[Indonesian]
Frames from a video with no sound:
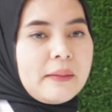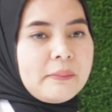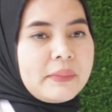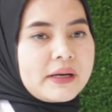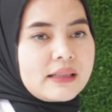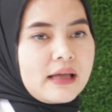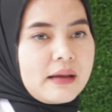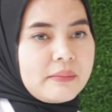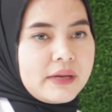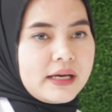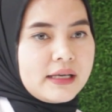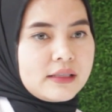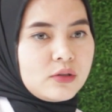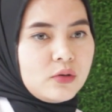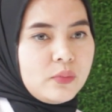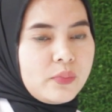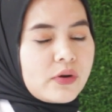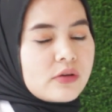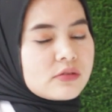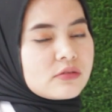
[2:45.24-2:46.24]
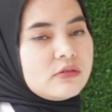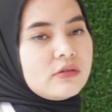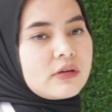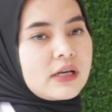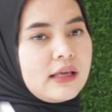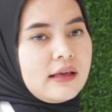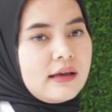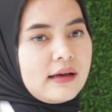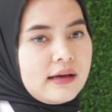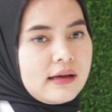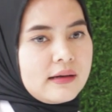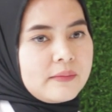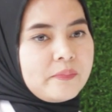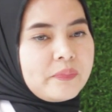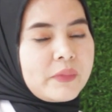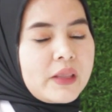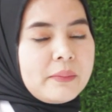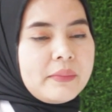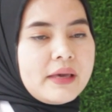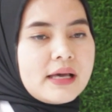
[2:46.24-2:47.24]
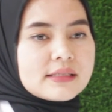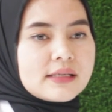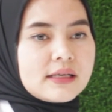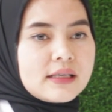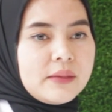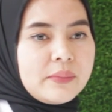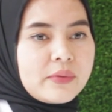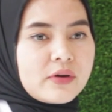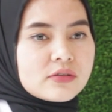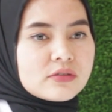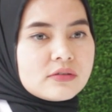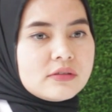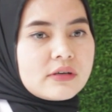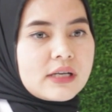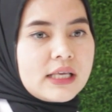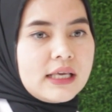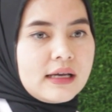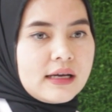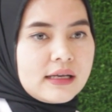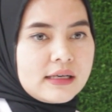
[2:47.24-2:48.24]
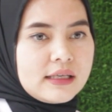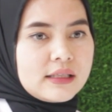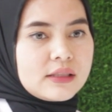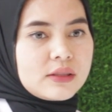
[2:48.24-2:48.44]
Yang pertama itu prosedur ringan. Biasanya prosedur ringan